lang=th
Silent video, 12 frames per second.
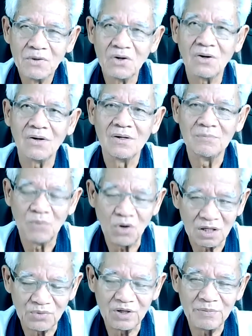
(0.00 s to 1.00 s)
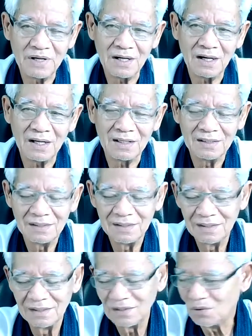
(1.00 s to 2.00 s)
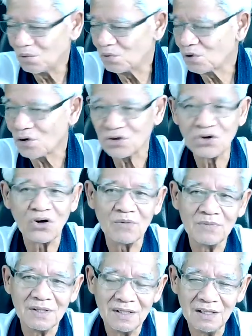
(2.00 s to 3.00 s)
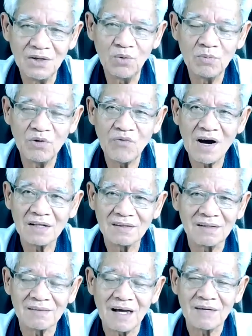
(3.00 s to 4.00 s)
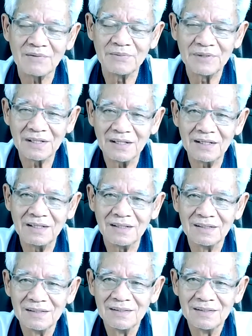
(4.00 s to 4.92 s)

ก็บอกกับตัวเองไม่ได้ ลุงก็ยอม ดีลุงไม่วางติ๊กตักเลยเมื่อกี้เนี่ย